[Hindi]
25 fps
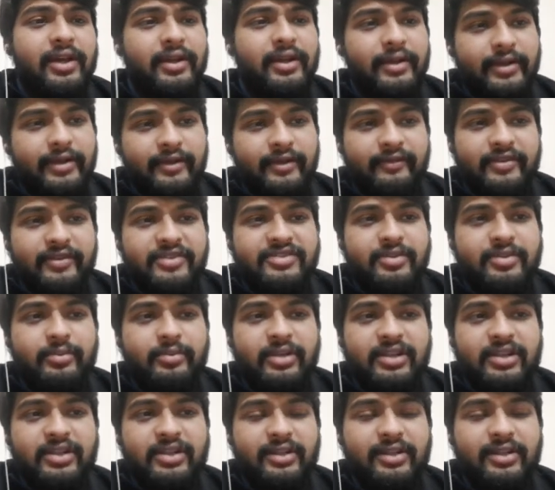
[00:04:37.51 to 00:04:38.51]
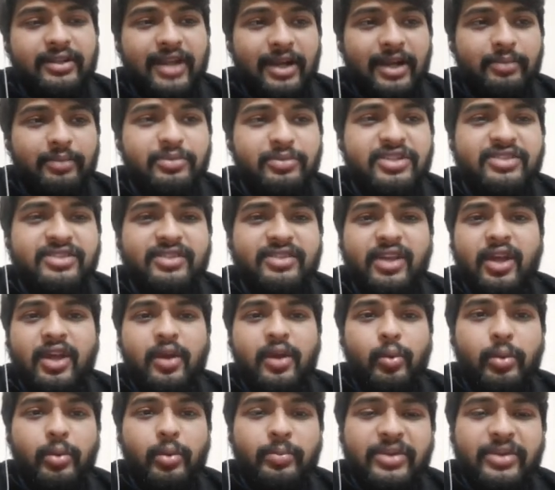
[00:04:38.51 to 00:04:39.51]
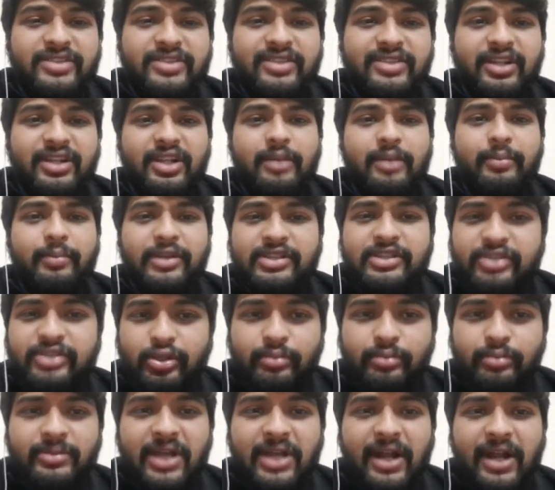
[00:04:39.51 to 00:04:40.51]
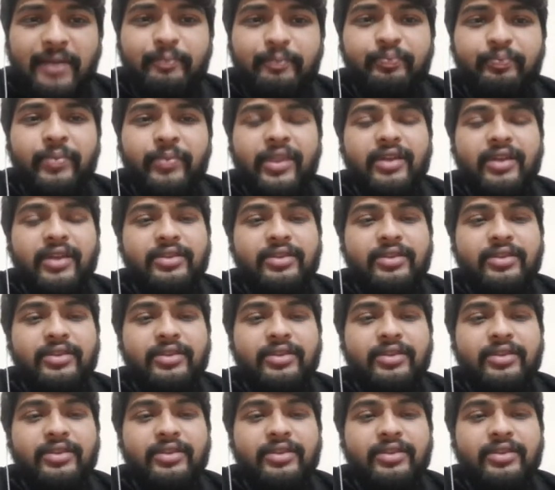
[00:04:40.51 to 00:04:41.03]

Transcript: रिटर्न फिर से मिलता दैट मीन्स वी बेसिकली प्रिज्यूम दैट